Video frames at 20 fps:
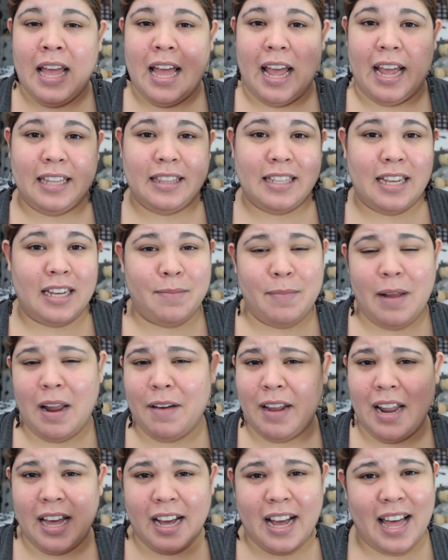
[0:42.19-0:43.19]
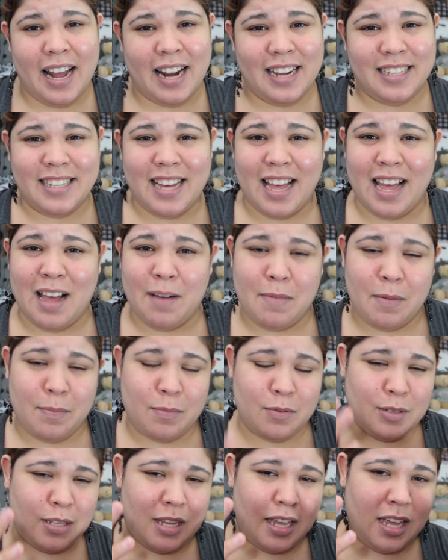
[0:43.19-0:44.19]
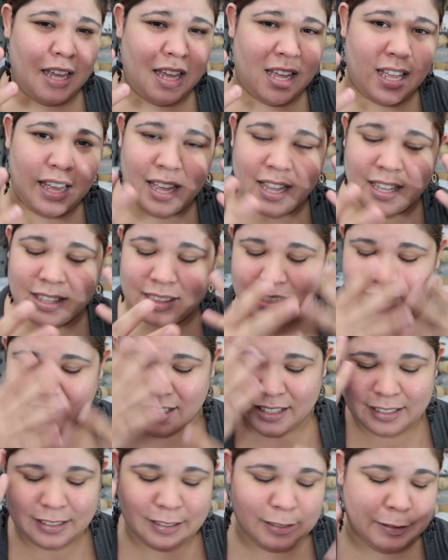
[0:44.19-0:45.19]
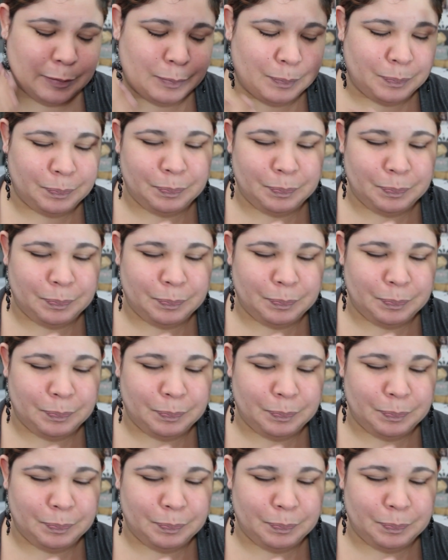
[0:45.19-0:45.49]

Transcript: Este, me lavé la cara ya, me puse, este